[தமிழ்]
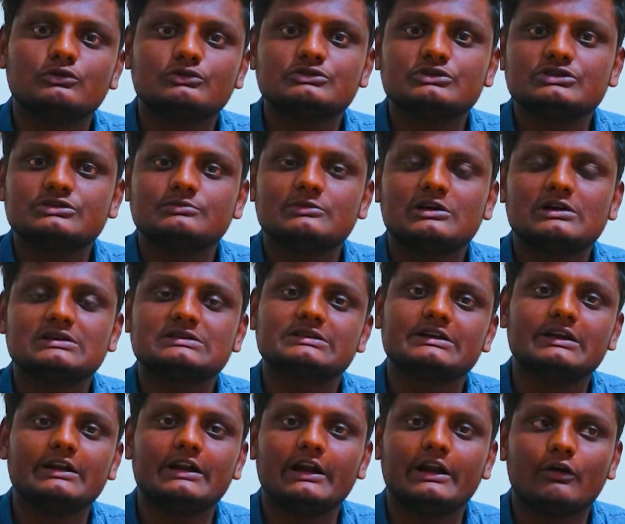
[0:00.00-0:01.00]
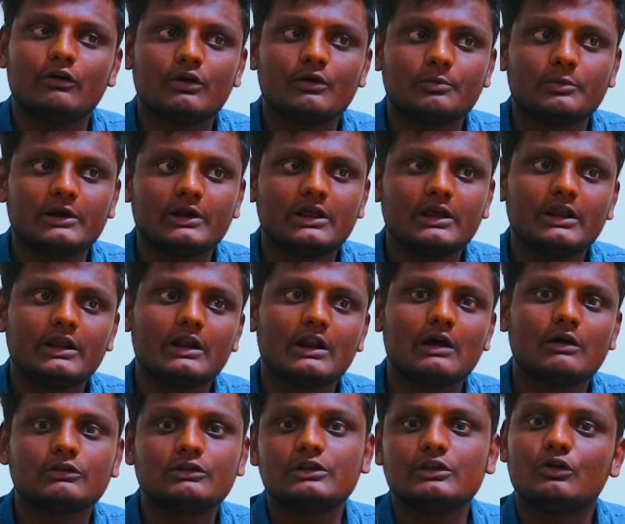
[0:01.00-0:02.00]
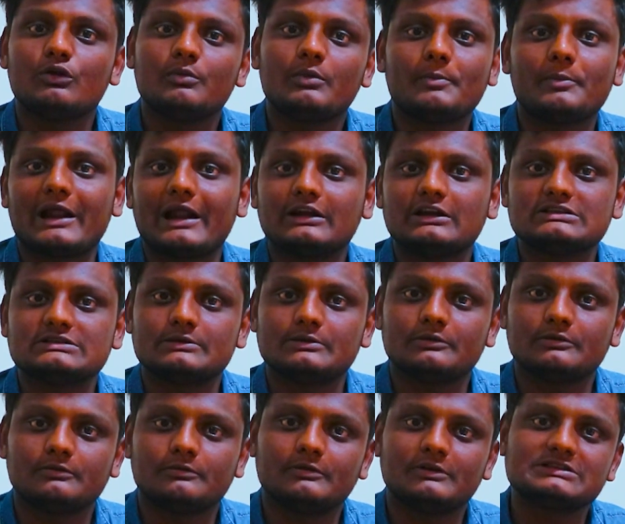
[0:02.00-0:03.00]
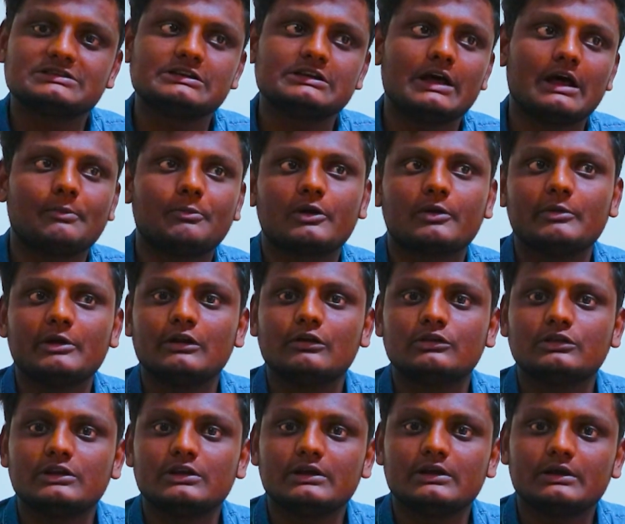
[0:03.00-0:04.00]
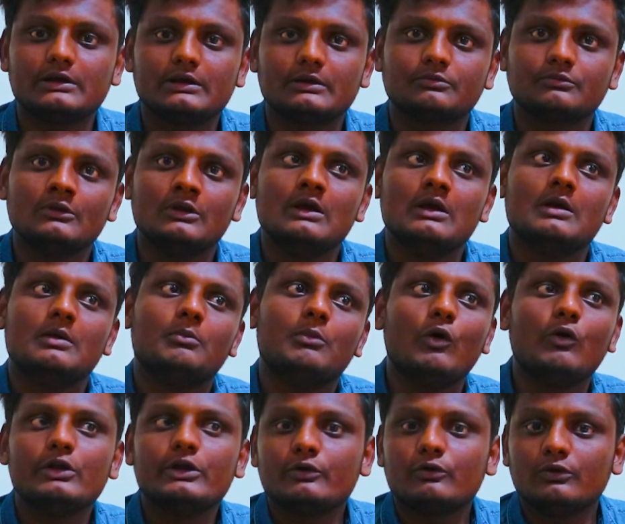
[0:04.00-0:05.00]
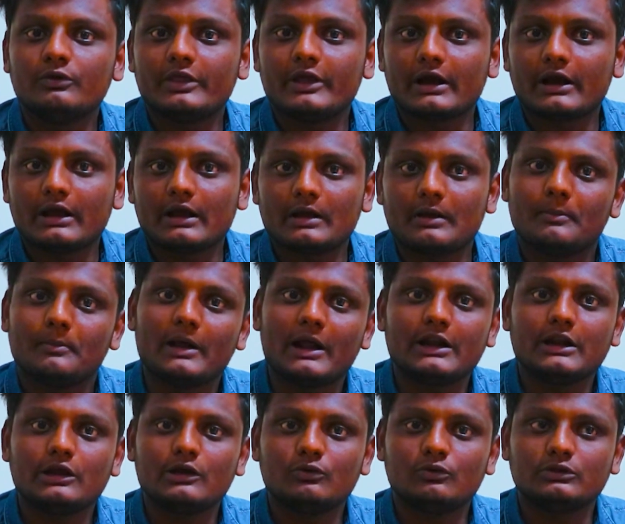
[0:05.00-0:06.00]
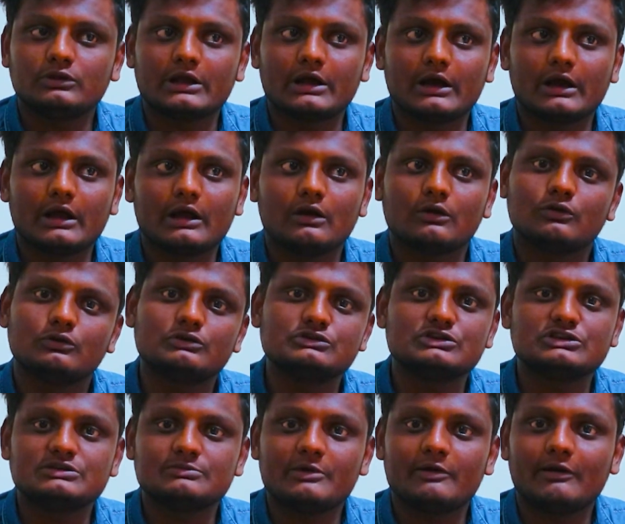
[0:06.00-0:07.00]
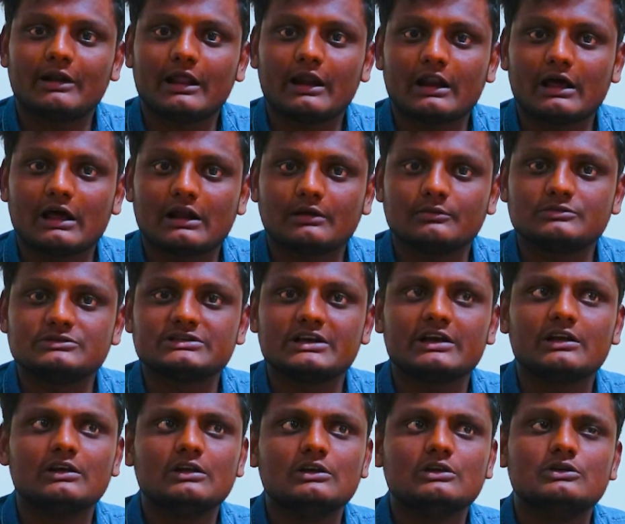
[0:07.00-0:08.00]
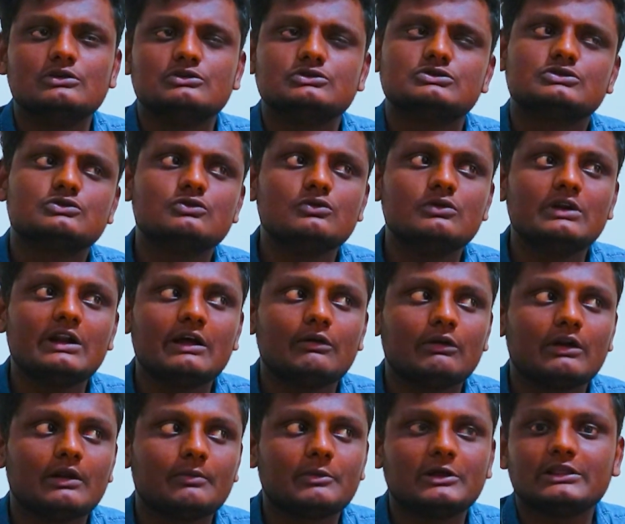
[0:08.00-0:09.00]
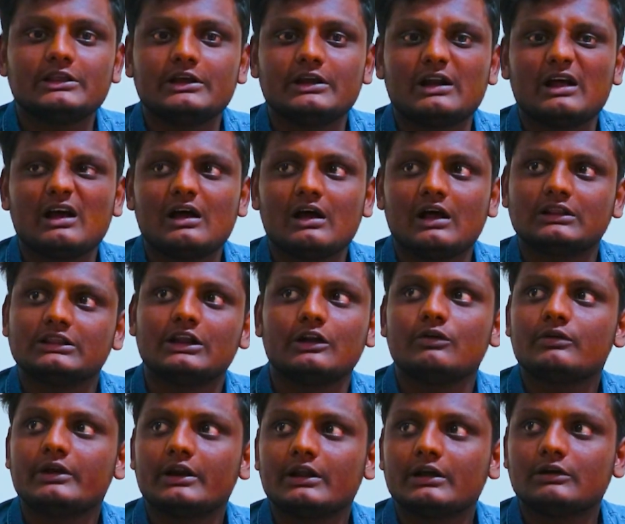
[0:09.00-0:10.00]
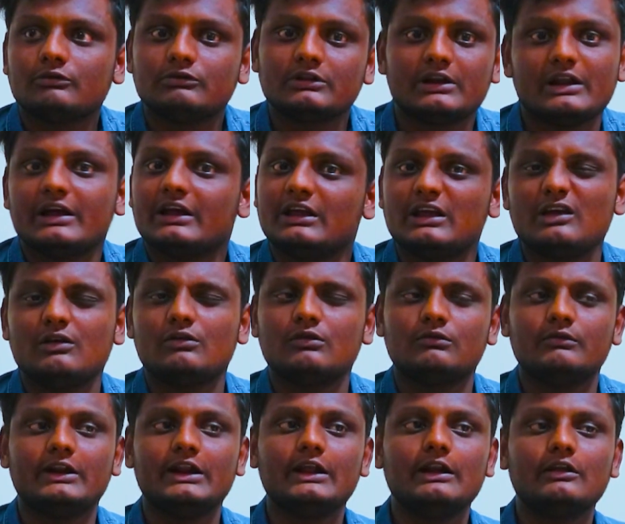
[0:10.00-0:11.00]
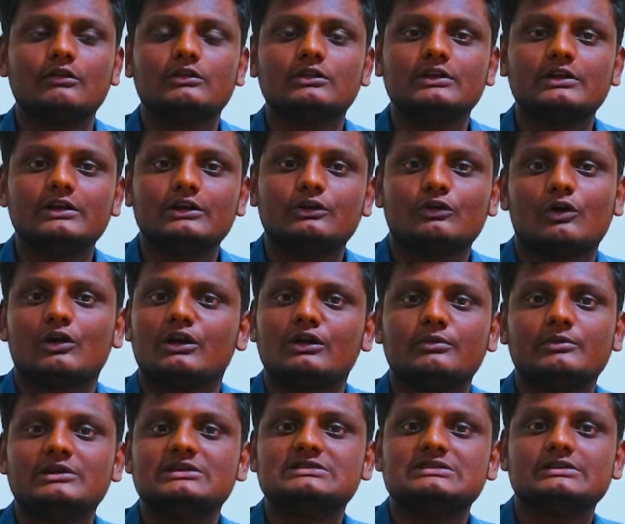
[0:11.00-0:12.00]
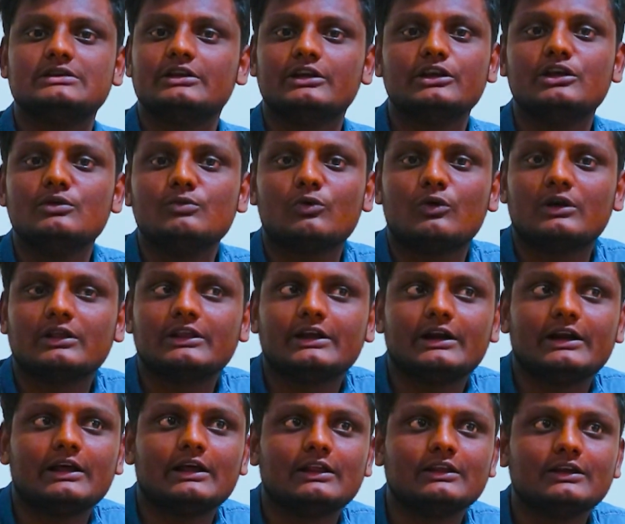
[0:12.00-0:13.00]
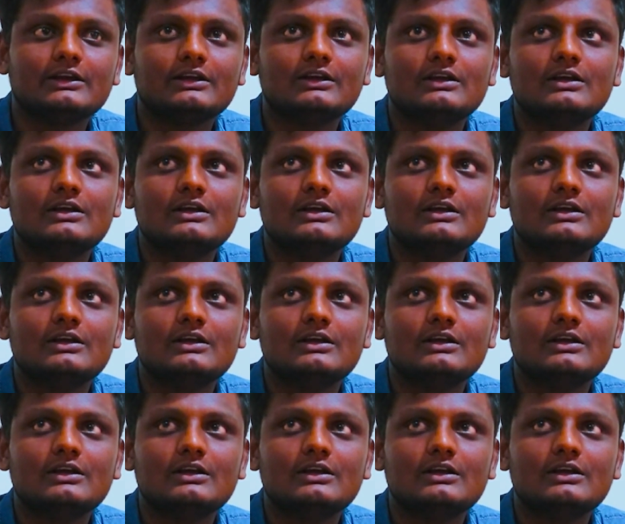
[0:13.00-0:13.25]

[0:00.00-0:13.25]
கொஞ்சம் கொஞ்சமாக ஸ்கில்லை டெவலப் பண்ணி நான் வந்து ரொம்ப ப்ராக்டிஸ் ஃபஸ்ட்டில் அப்புறமேல வந்து பவுலிங் கொடுத்தாங்க பேட்டிங் கொடுத்தாங்க கொஞ்சம் கொஞ்சமாக விளையாட ஆரம்பித்தேன் ஸ்கூல் லெவலில் பார்த்தீங்கன்னா அந்தளவுக்கு எனக்கு வந்து நான் எங்கேயும் வெளியில் வந்து டோர்னமெண்ட்ஸ் எங்கேயும் போனது கிடையாது